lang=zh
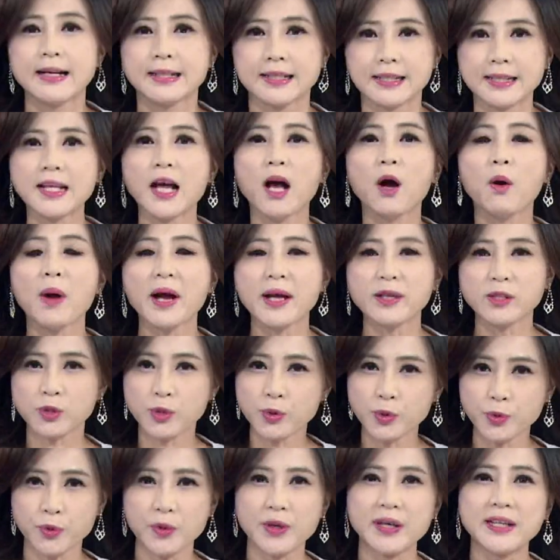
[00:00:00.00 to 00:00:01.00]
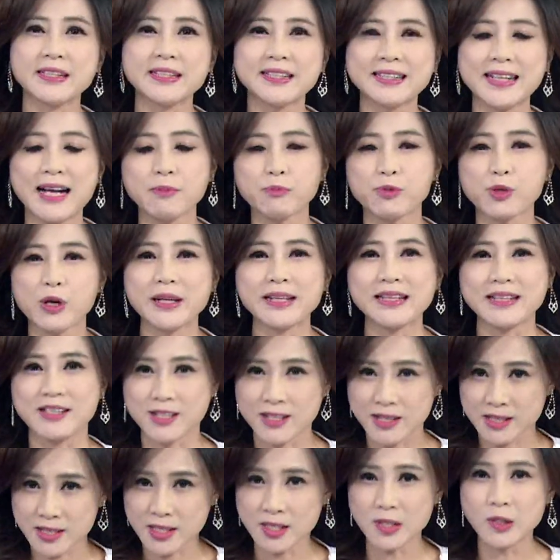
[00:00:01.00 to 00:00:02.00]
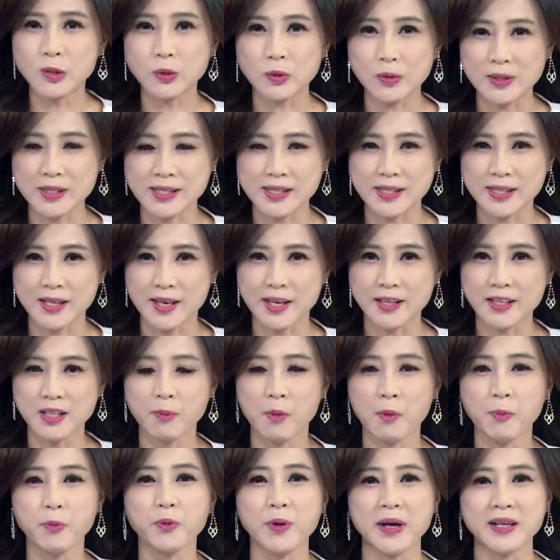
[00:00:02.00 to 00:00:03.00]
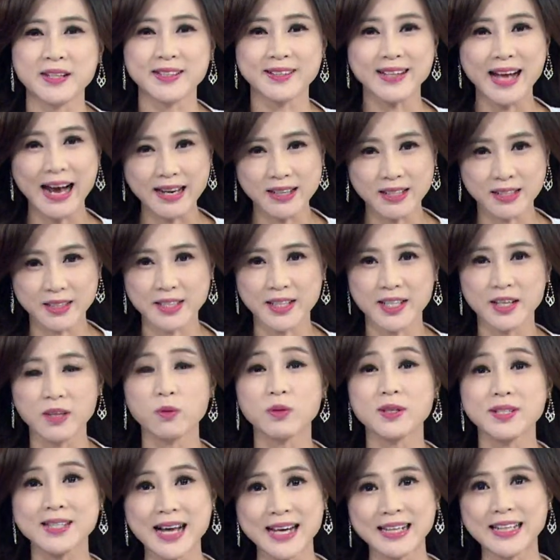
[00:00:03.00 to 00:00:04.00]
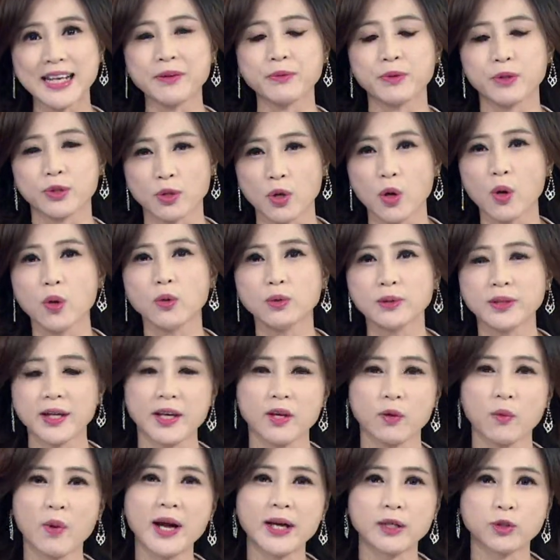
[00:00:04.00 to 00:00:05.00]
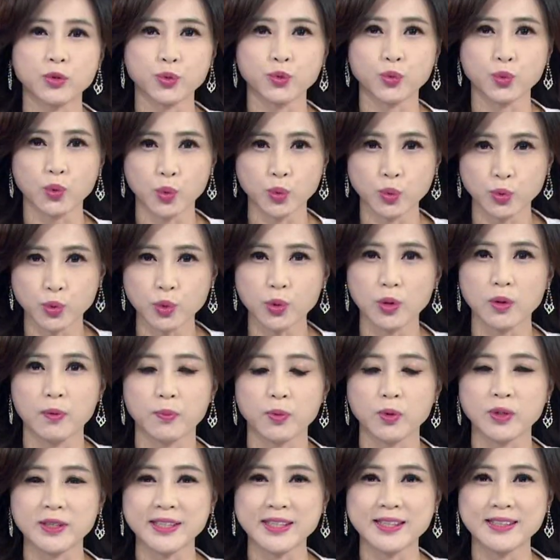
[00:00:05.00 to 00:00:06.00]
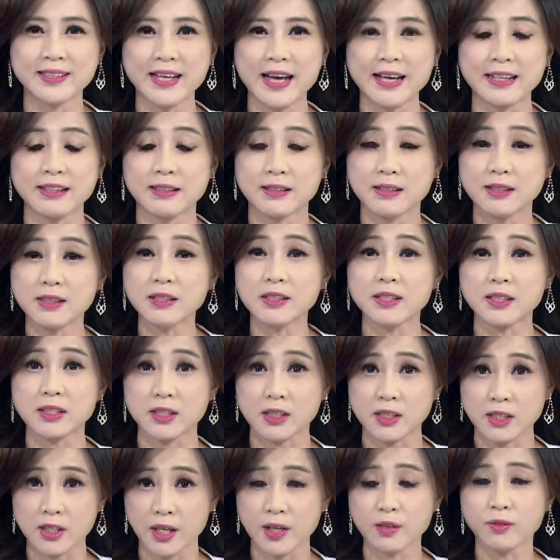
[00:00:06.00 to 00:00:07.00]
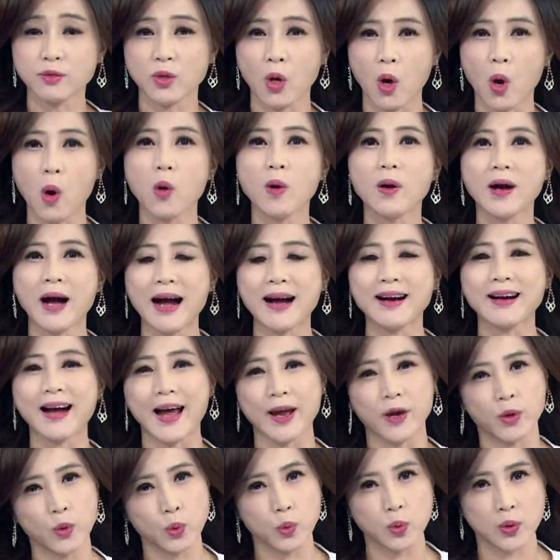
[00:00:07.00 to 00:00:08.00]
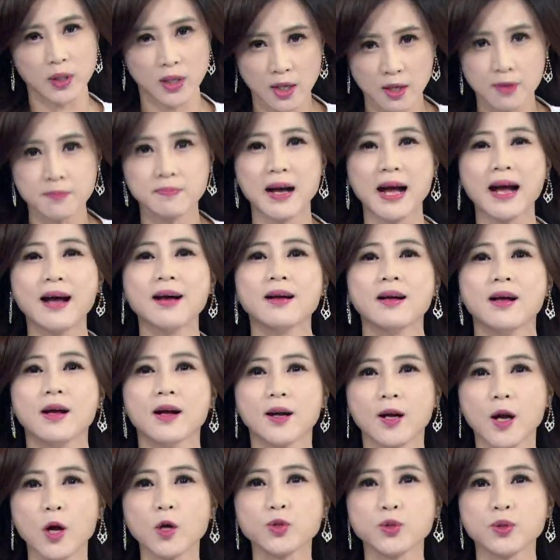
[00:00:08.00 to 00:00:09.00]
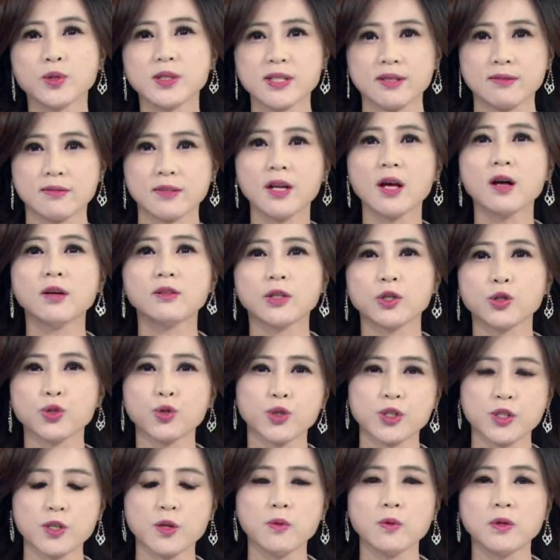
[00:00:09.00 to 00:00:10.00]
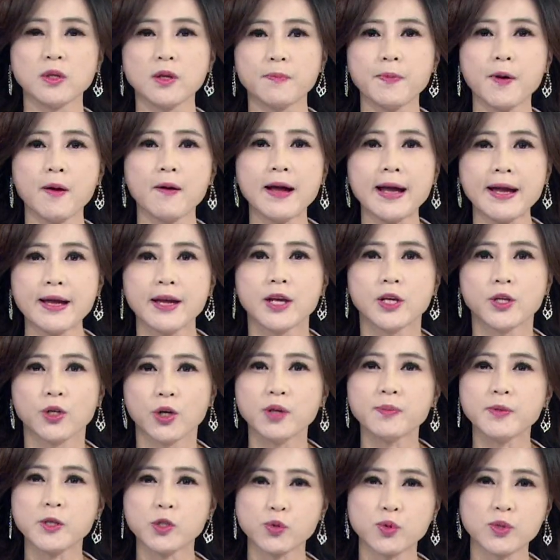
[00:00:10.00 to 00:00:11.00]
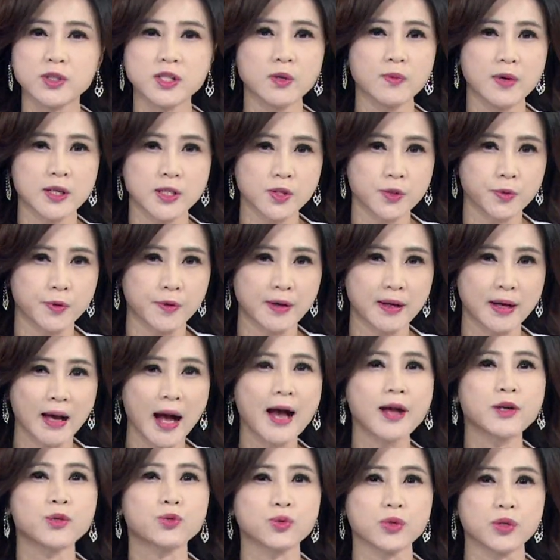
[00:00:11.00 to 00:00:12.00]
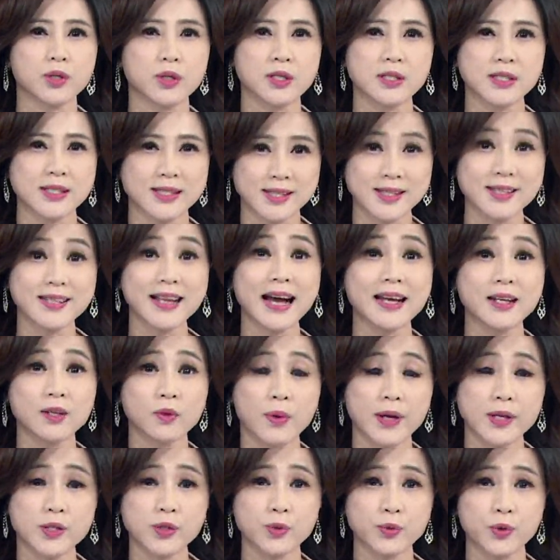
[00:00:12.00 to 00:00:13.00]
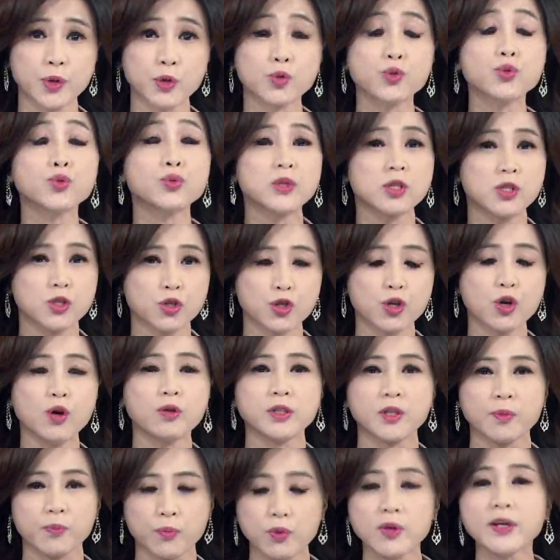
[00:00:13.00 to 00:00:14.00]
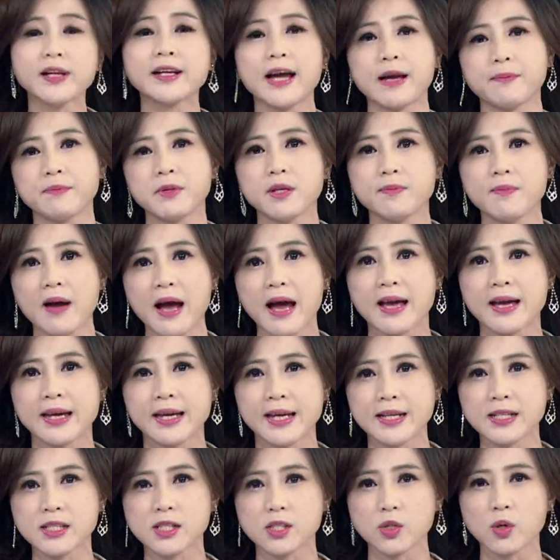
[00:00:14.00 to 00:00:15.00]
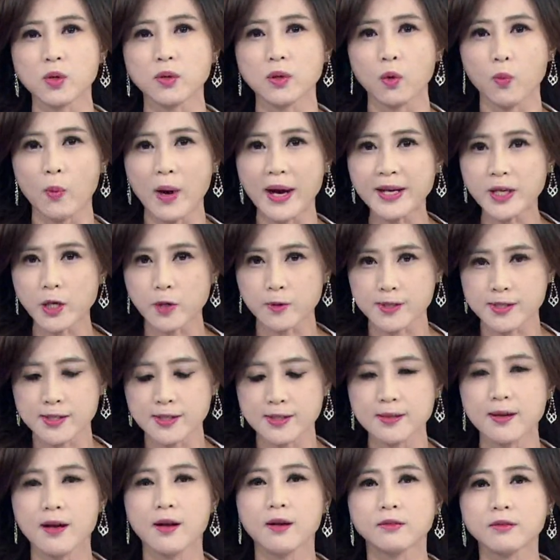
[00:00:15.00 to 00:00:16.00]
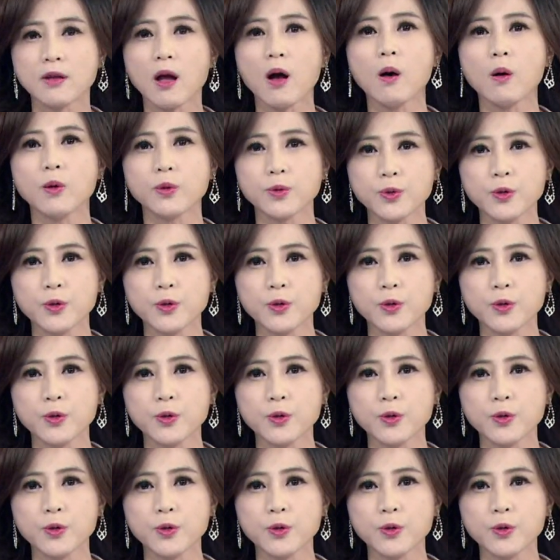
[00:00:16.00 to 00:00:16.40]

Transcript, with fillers: 提到外送员，其实他们赚的也是辛苦钱。那么不管是大热天或下大雨，都得外出工作。不过现在自己人同行还互坑吗？高雄剪调呢就接获了报案，有一名缩信外送员看准了其他的外送员注册之后你不会改密码，因此动了歪脑筋，盗